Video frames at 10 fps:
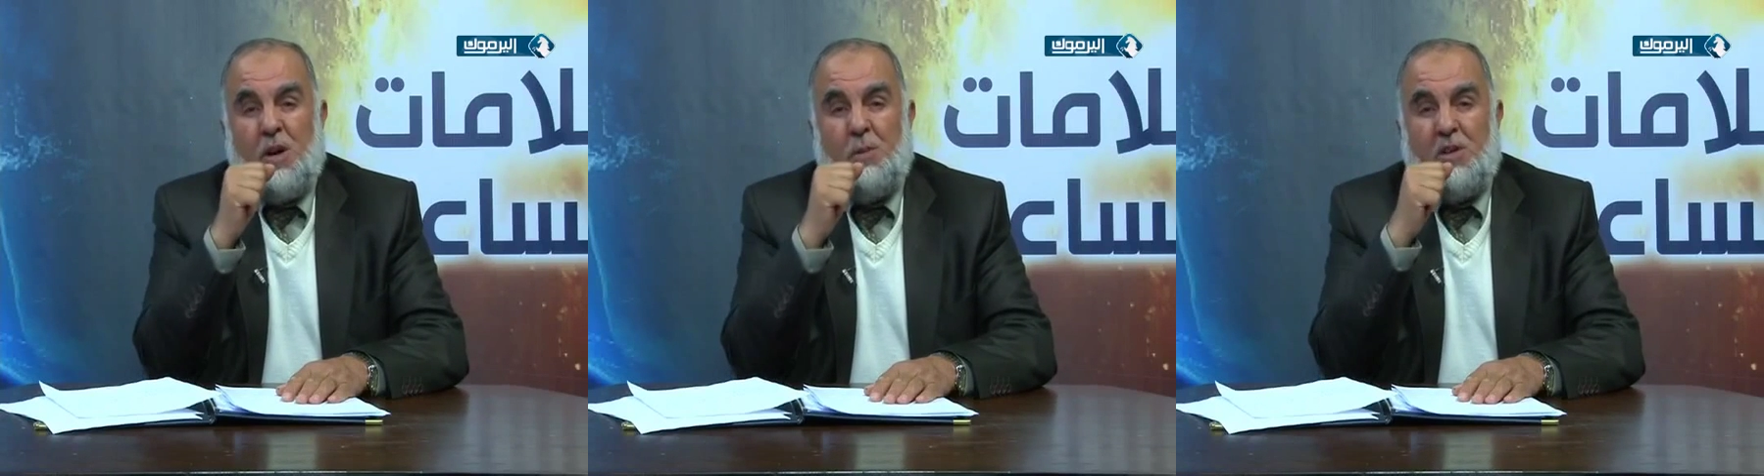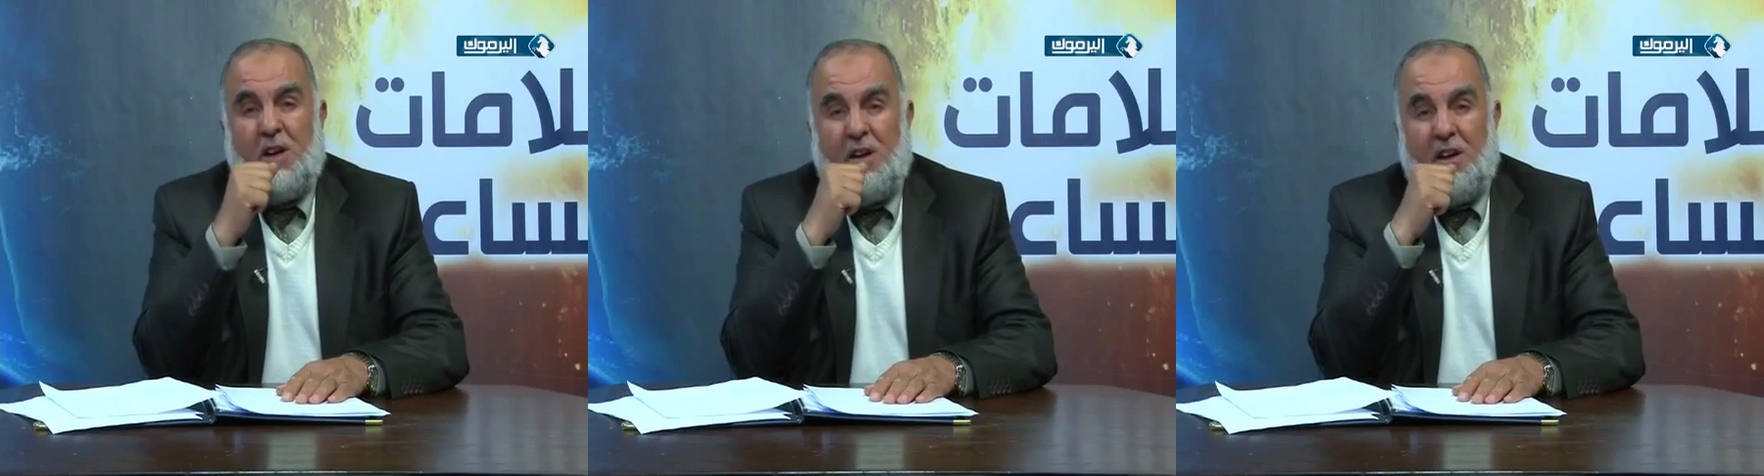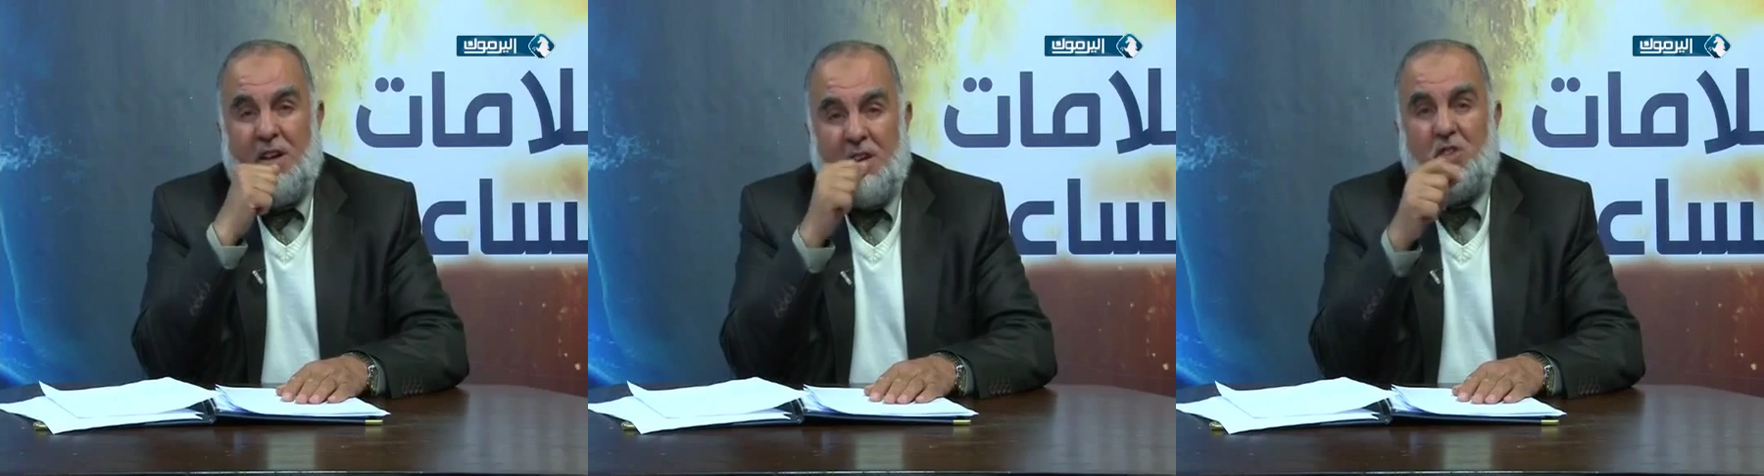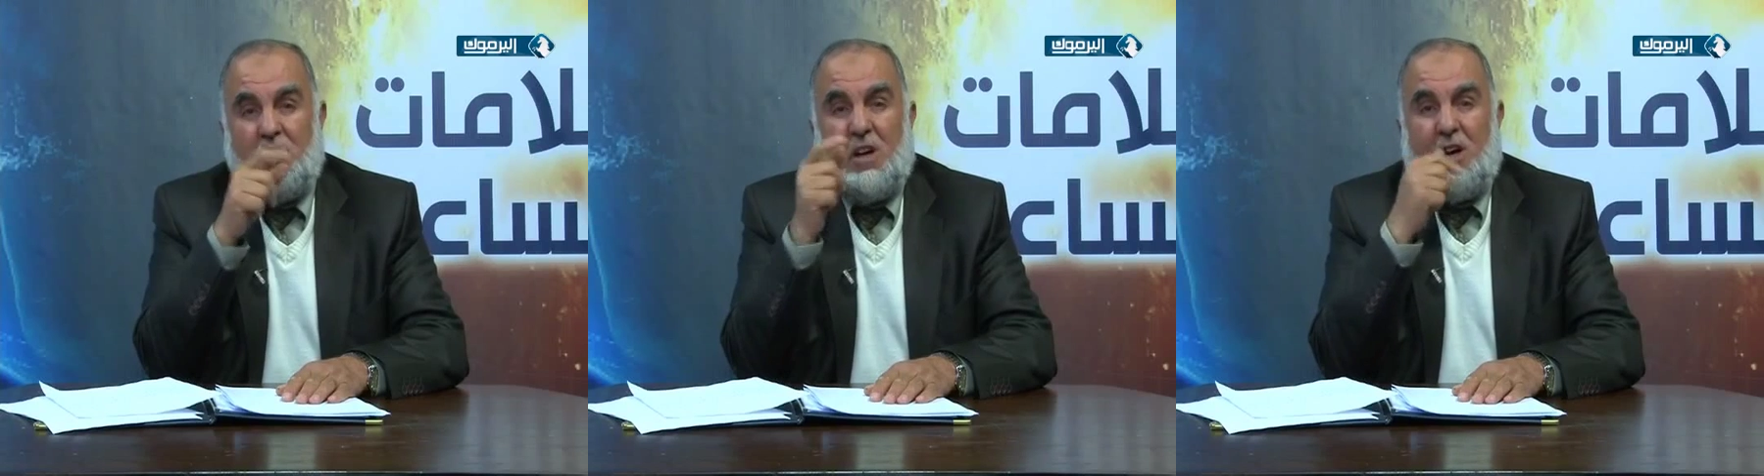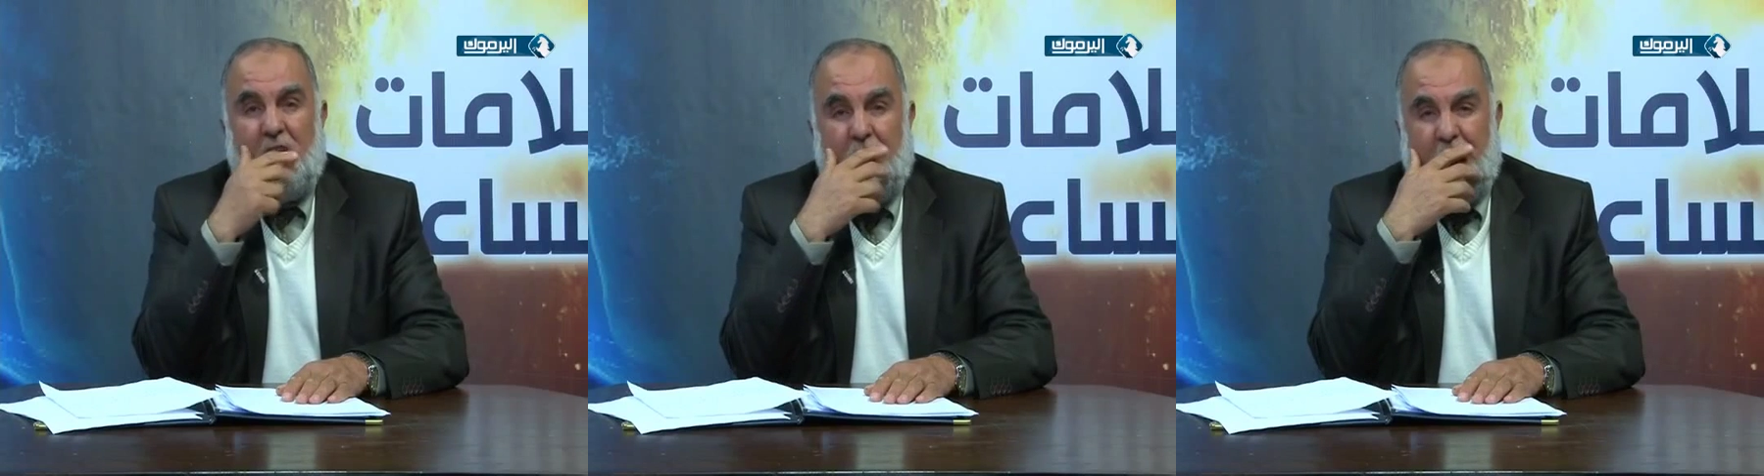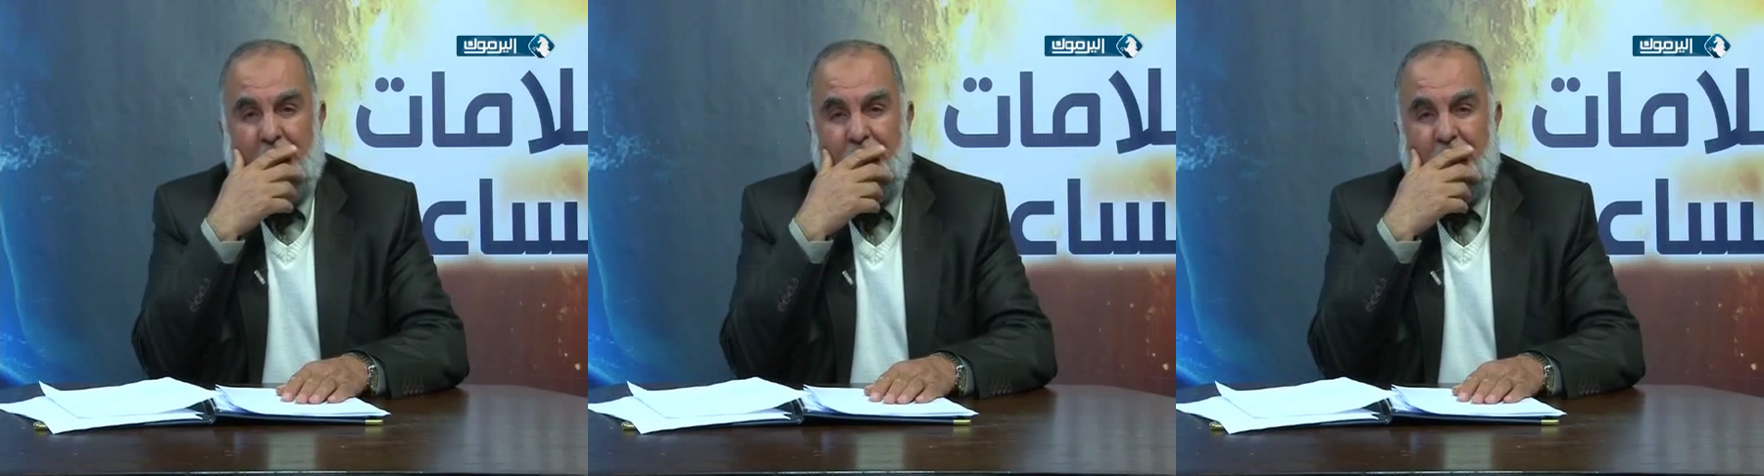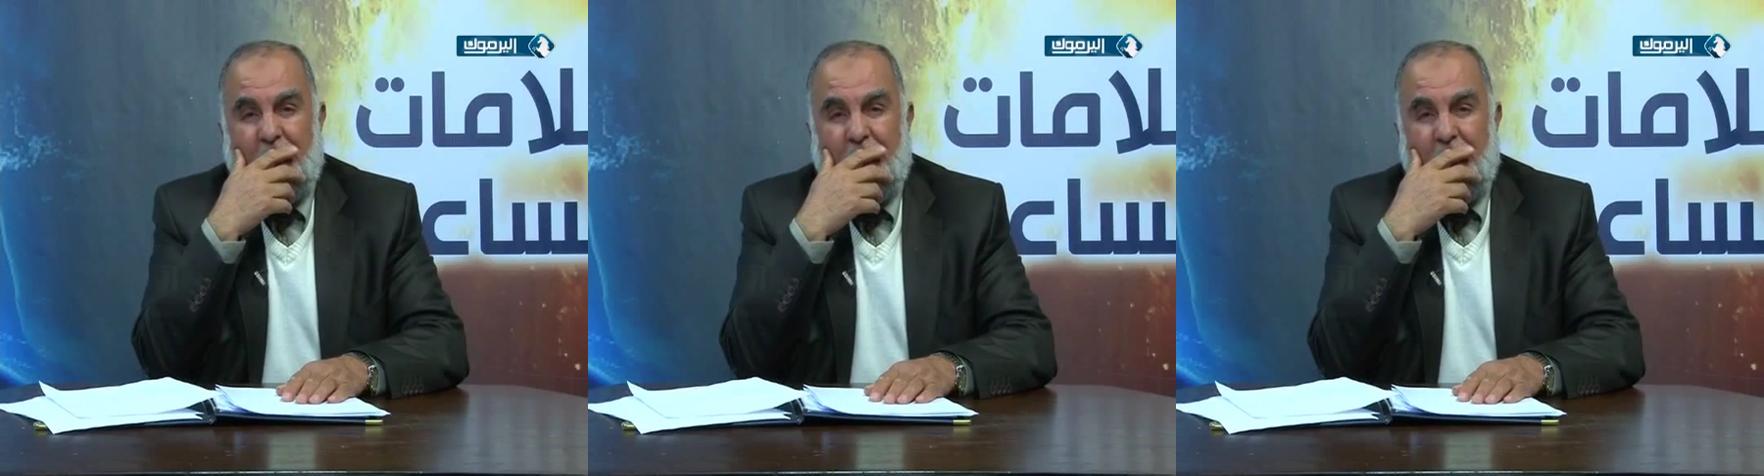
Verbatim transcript: مرة بتاريخ الكنيسة تقريبا